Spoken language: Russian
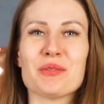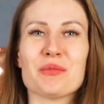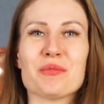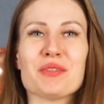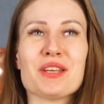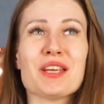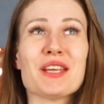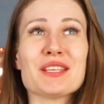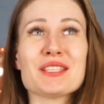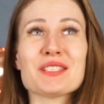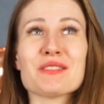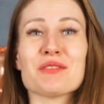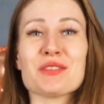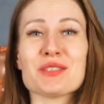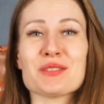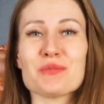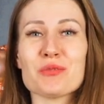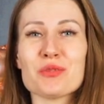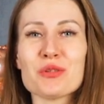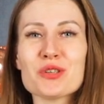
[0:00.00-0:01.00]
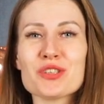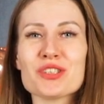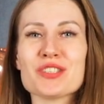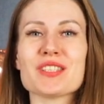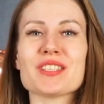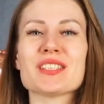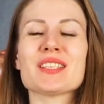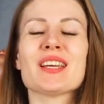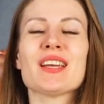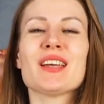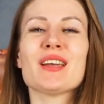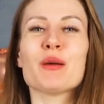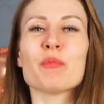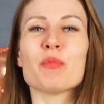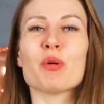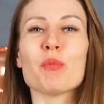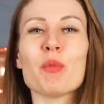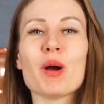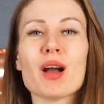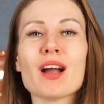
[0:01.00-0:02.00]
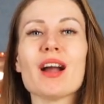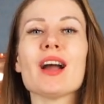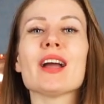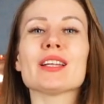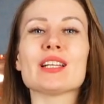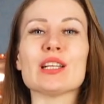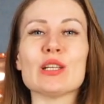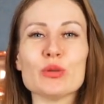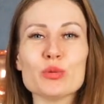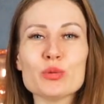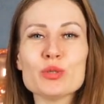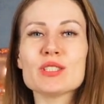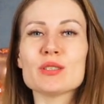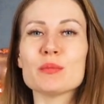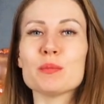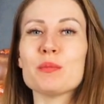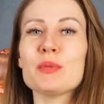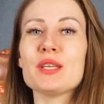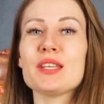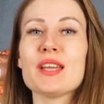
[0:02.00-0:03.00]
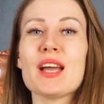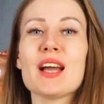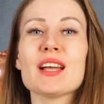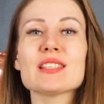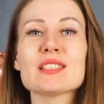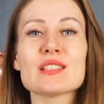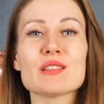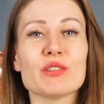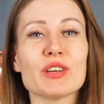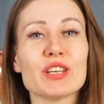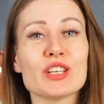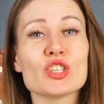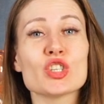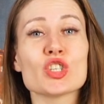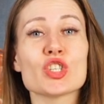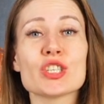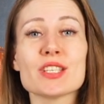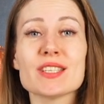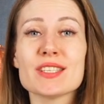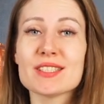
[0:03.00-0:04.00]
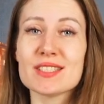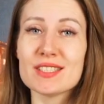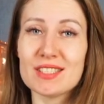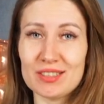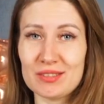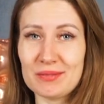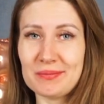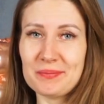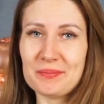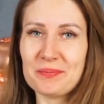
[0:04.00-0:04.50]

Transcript: у меня есть возможность помогать людям менять свои жизни.